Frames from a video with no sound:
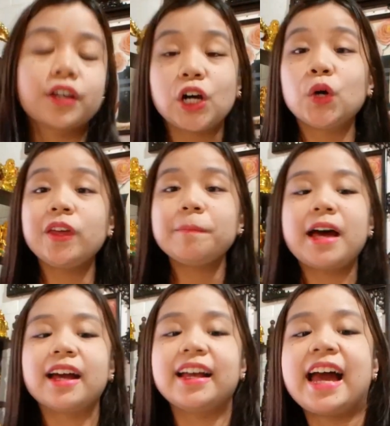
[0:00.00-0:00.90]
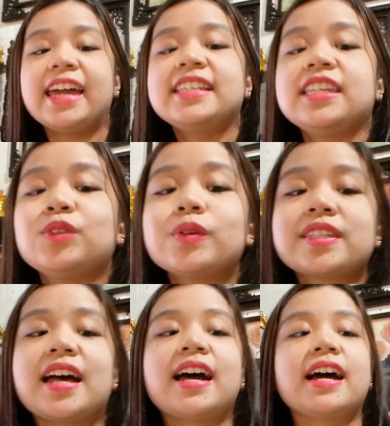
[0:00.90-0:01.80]
going back guys, itong
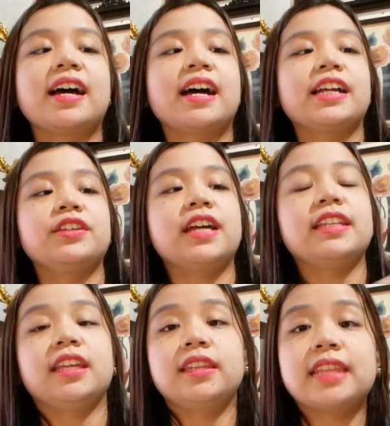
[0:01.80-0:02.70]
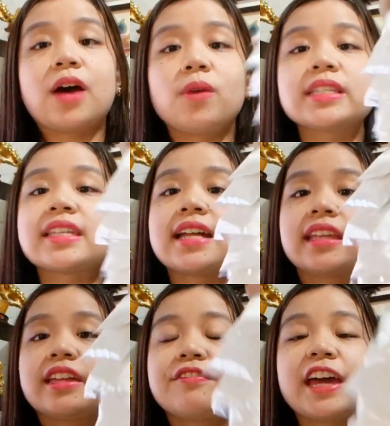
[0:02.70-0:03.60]
sa, ano natin, tawas
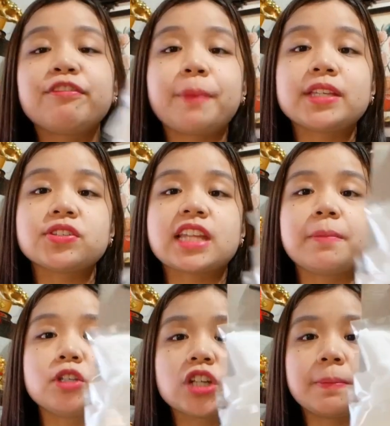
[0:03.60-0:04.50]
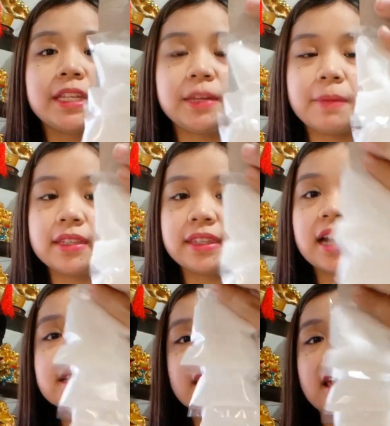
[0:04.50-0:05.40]
natin, 5 pesos namin siya binibenta
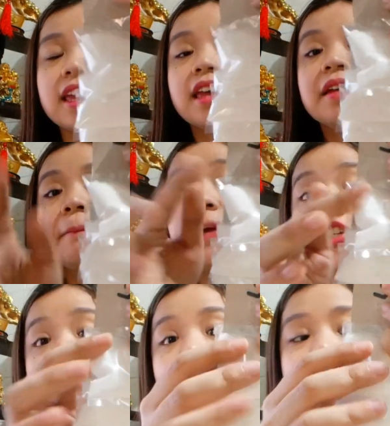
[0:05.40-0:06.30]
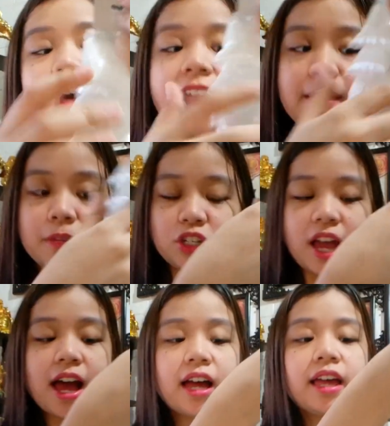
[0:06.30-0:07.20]
kasi medyo marami
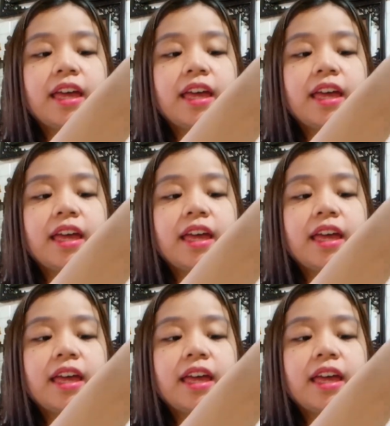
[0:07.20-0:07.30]
siya.